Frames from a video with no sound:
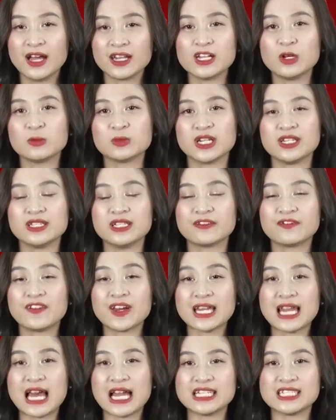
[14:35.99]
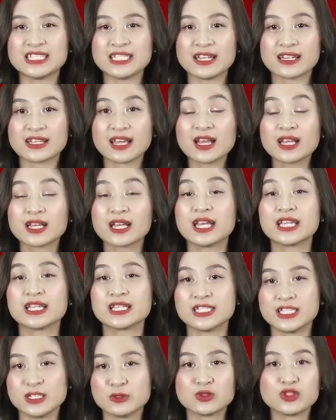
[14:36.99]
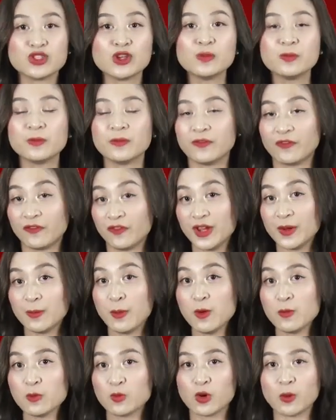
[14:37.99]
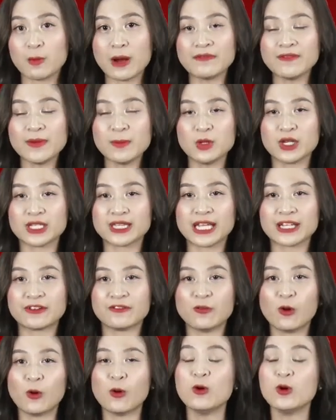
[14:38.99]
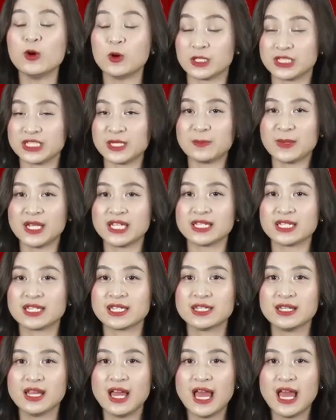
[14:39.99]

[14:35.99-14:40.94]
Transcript: Đồng thời được phát lại trên các kênh YouTube, Facebook của Báo Pháp Luật thành phố Hồ Chí Minh.